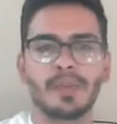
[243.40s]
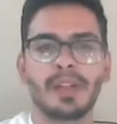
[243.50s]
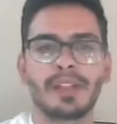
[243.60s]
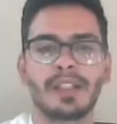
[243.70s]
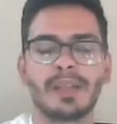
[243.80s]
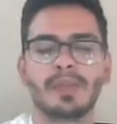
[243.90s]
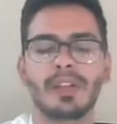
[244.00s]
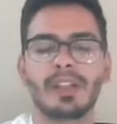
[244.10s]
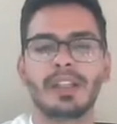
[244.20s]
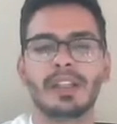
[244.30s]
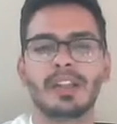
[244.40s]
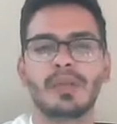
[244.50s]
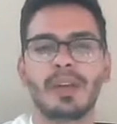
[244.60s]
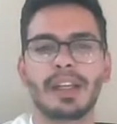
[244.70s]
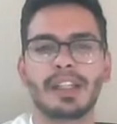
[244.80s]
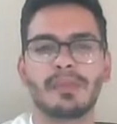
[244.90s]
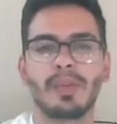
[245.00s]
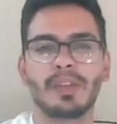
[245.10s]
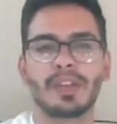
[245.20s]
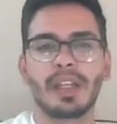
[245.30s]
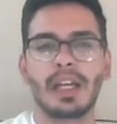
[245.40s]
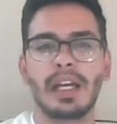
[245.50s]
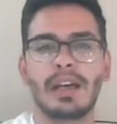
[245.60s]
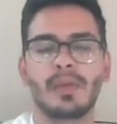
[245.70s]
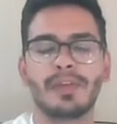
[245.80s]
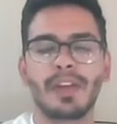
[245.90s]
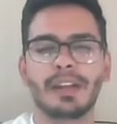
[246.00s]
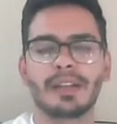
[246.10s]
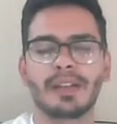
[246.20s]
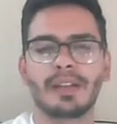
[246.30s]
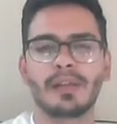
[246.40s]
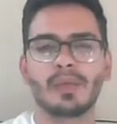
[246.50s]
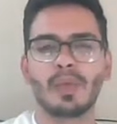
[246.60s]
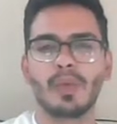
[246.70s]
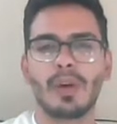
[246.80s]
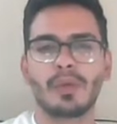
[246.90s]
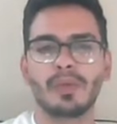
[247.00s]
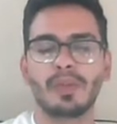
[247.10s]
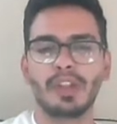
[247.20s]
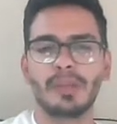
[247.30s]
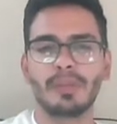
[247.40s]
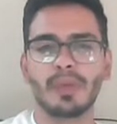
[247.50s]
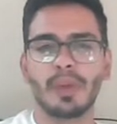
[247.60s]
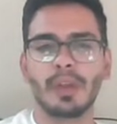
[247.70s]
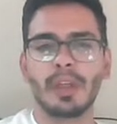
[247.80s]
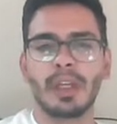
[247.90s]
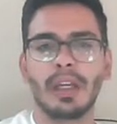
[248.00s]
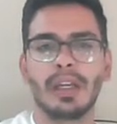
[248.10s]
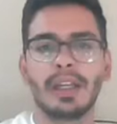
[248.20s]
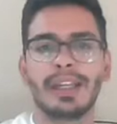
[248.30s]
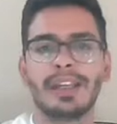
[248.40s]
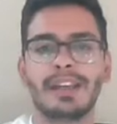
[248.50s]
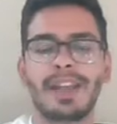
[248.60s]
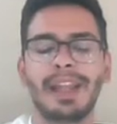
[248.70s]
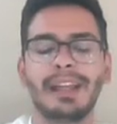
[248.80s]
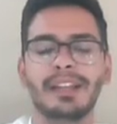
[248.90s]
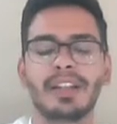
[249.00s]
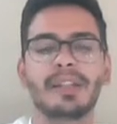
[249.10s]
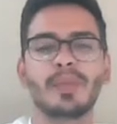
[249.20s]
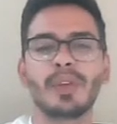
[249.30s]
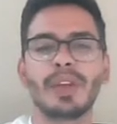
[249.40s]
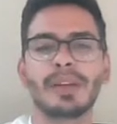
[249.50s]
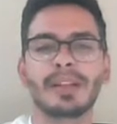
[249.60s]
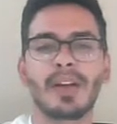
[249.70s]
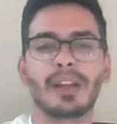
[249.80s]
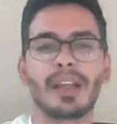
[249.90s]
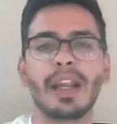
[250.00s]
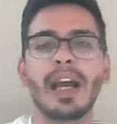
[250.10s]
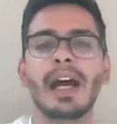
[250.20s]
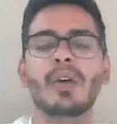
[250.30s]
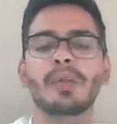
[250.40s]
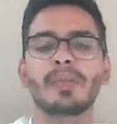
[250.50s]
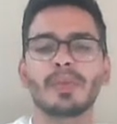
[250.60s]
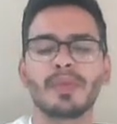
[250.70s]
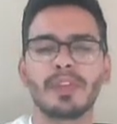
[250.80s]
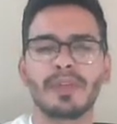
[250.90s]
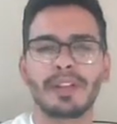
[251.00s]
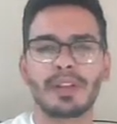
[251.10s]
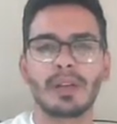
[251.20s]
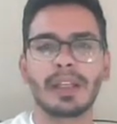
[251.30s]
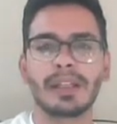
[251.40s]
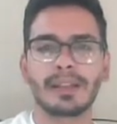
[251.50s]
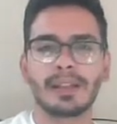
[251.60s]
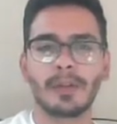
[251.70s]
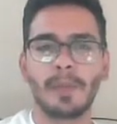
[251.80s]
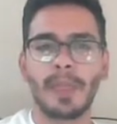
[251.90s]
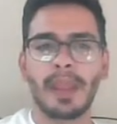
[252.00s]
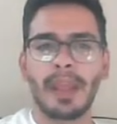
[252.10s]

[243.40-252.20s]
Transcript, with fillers: por exemplo, que diante de uma resposta a uma infecção ou algo do tipo, é, que tende a diminuir a pressão arterial e promover a vasodilatação,